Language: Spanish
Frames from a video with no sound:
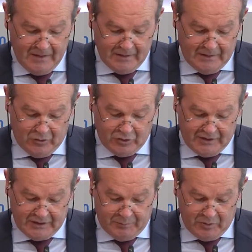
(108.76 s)
de los
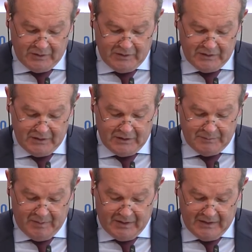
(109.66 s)
transportes
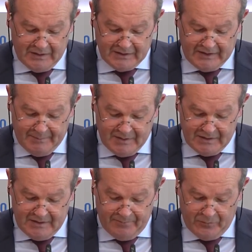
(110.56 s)
especiales de
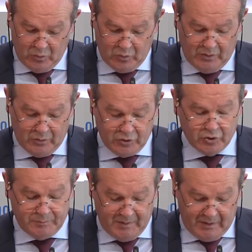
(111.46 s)
Gamesa, uno de
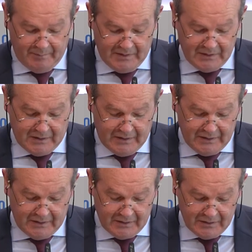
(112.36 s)
nuestros principales
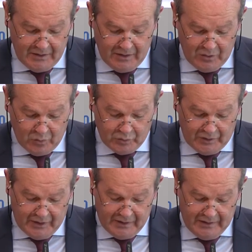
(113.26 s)
clientes,
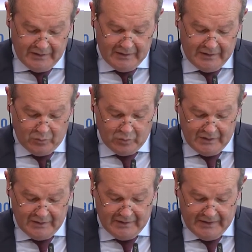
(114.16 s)
utiliza la
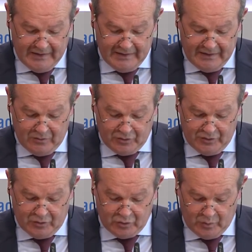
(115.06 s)
ruta de la
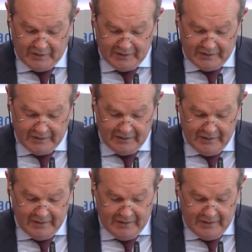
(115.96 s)
N240
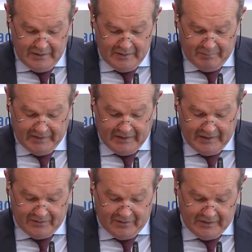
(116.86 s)
para
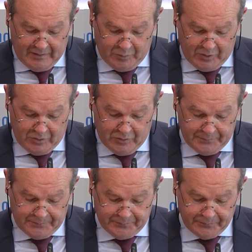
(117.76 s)
acceder al puerto.
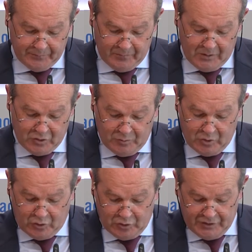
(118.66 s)

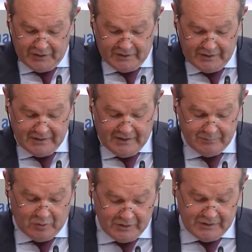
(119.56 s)
Somos conscientes de las
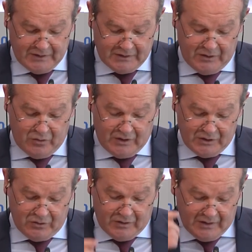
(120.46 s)
molestias que ello
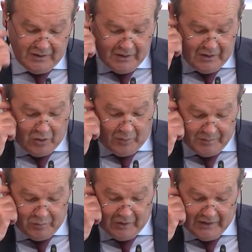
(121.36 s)
ocasiona, lo
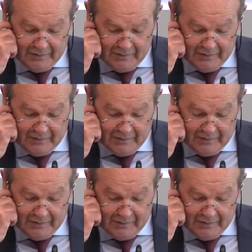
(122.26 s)
mismo que la